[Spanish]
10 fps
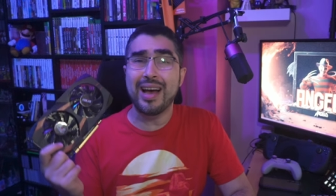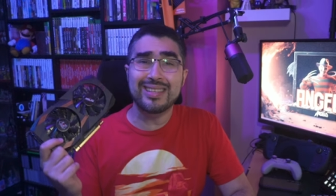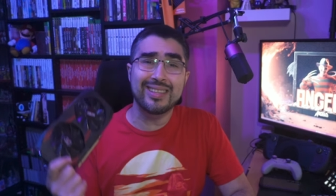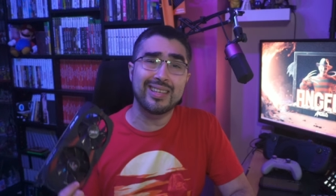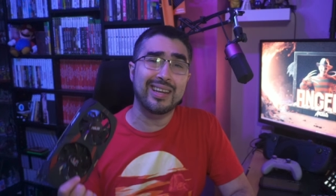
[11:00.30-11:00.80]
y
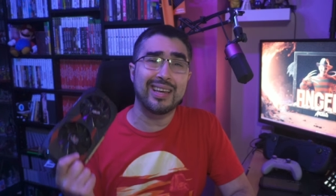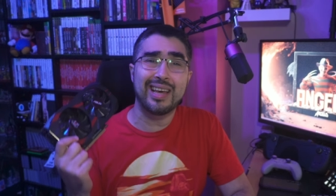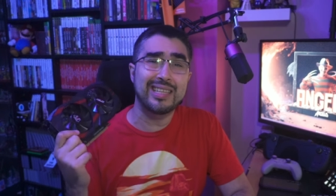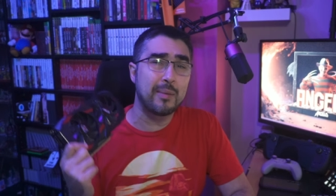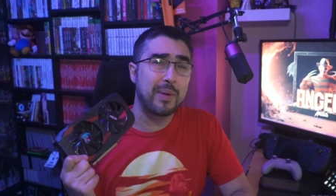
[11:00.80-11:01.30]
vas a sentir
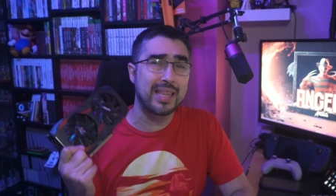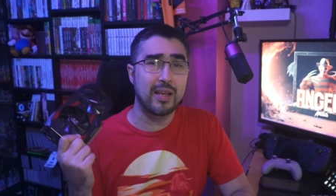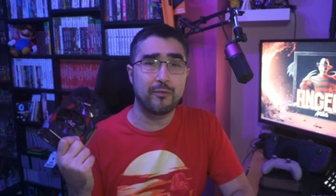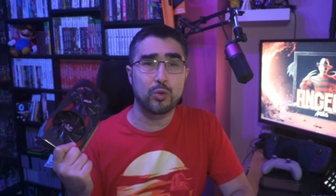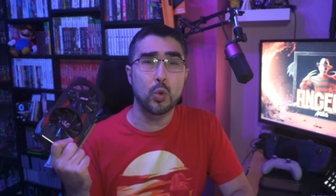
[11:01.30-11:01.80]
que esa
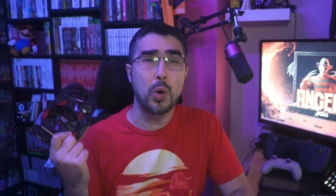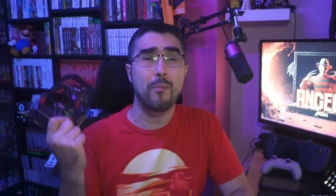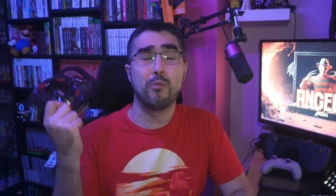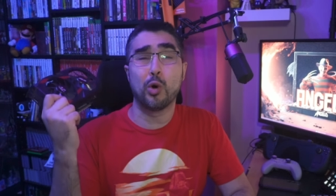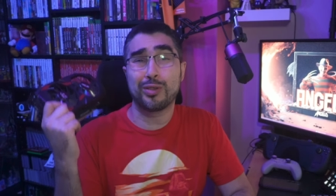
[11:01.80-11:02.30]
plata
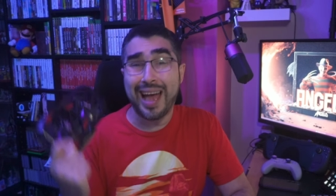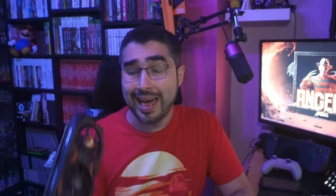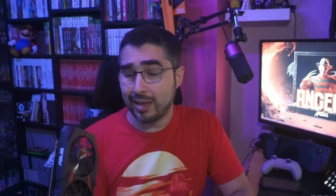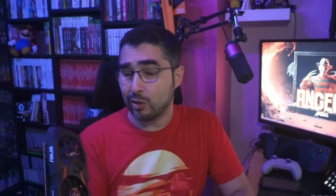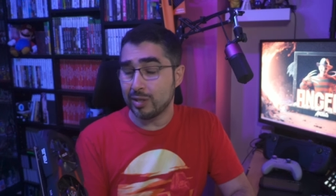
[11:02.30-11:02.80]
estuvo
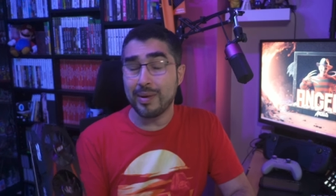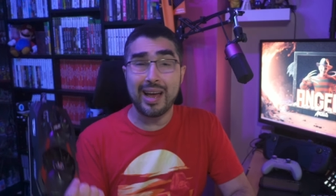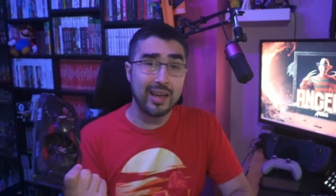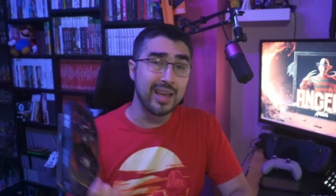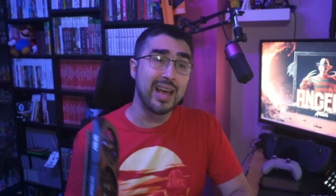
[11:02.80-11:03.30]
botada. Entonces
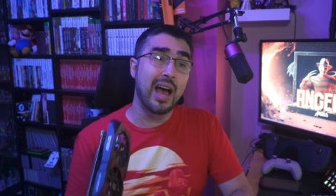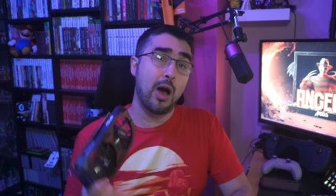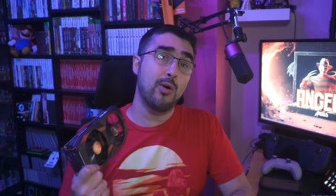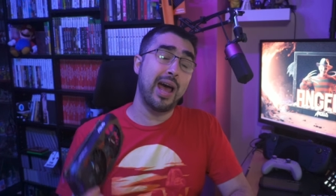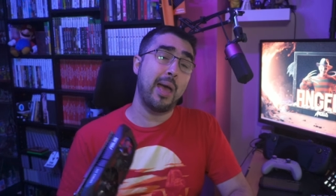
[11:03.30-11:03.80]
vas a
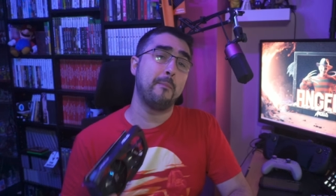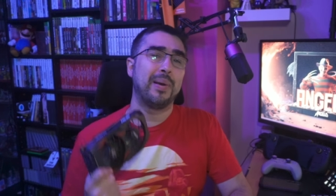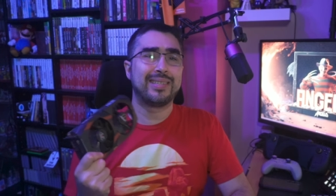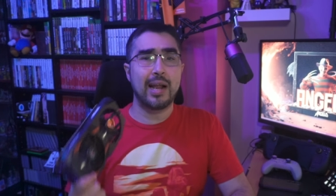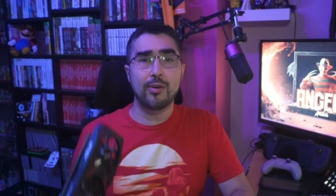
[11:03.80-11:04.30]
ahora
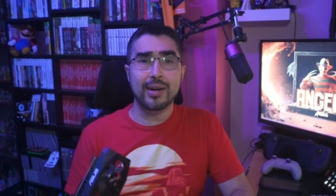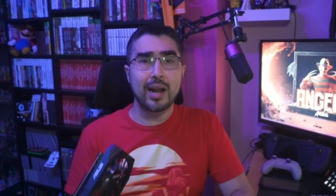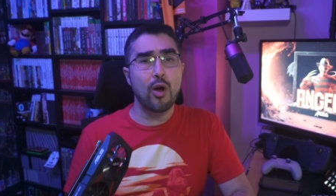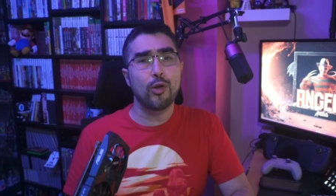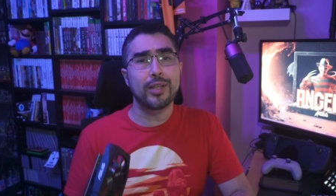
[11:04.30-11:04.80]
empezar a
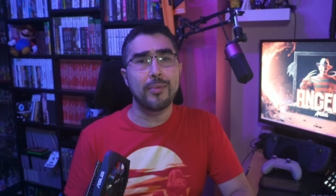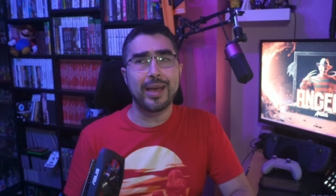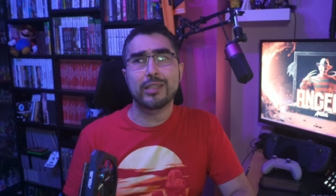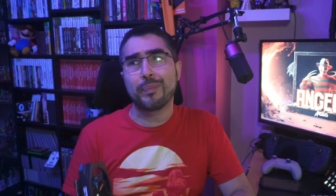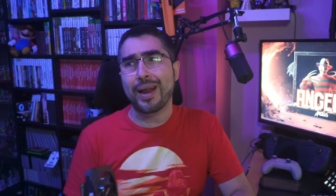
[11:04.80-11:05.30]
ahorrar otra
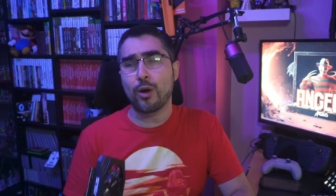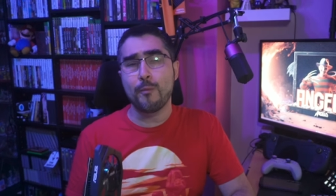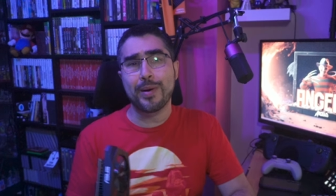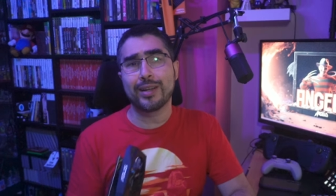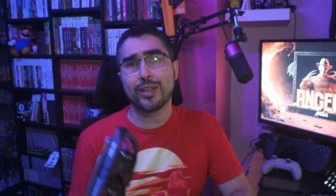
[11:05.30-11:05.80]
vez para
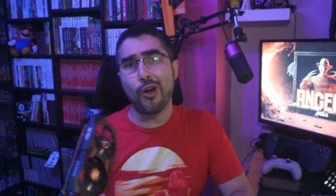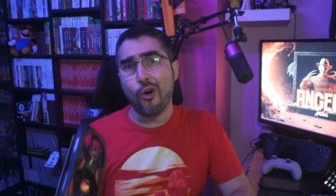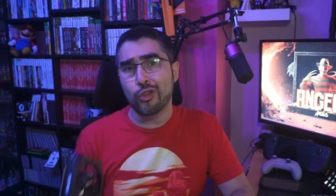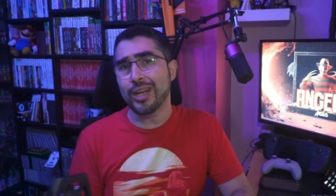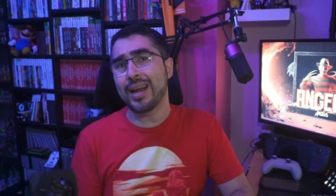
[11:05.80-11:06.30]
comprarte
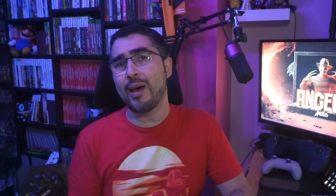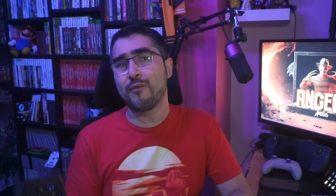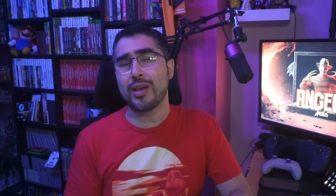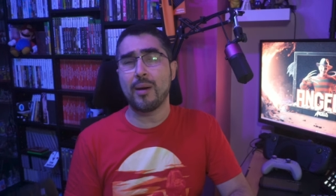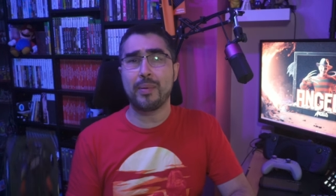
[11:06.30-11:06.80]
otra
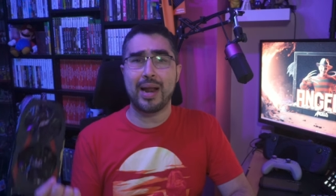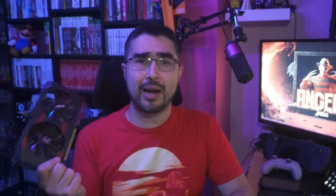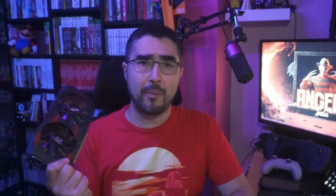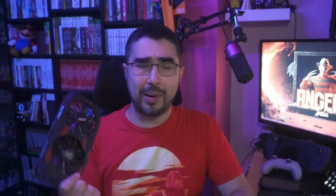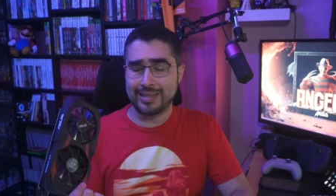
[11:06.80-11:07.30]
gráfica
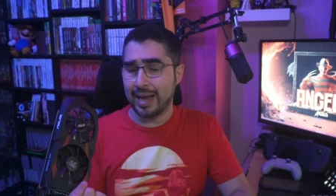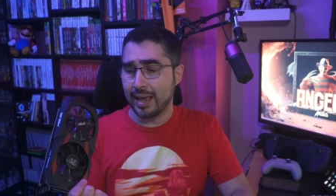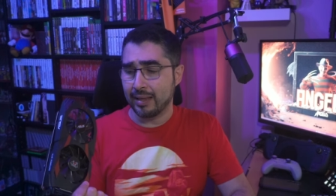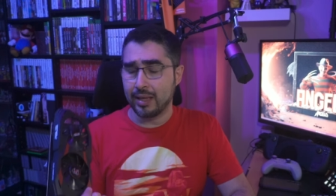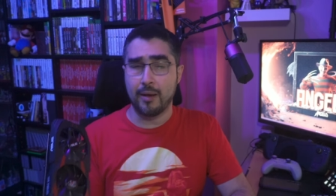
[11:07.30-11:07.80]
para
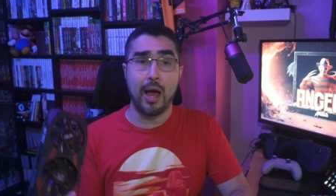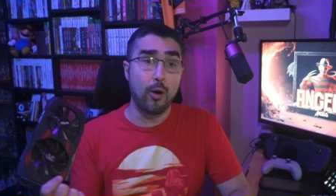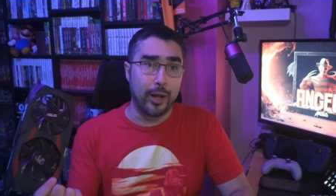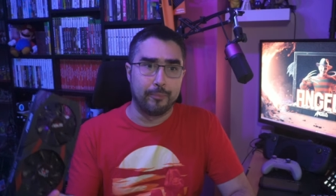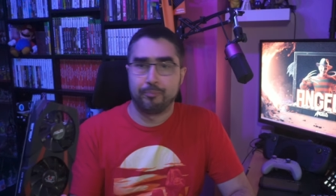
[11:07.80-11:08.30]
reemplazar esta.
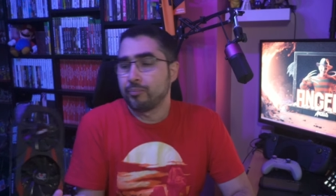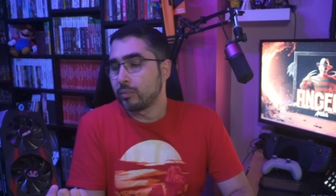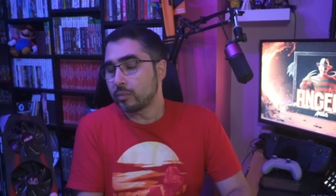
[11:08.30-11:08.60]
Ahora,